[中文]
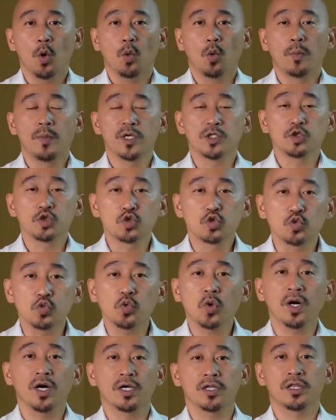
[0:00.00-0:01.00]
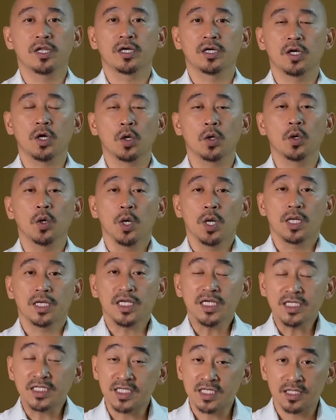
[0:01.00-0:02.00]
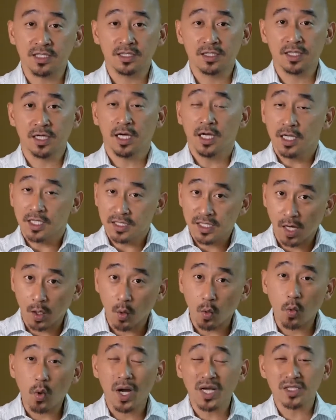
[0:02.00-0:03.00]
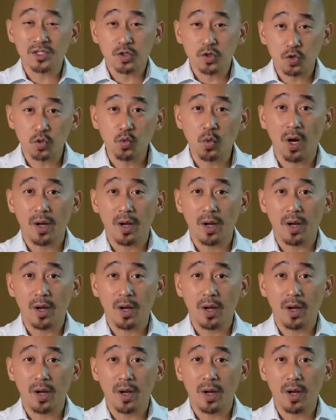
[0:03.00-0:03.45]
我们如何能够一起的让万族、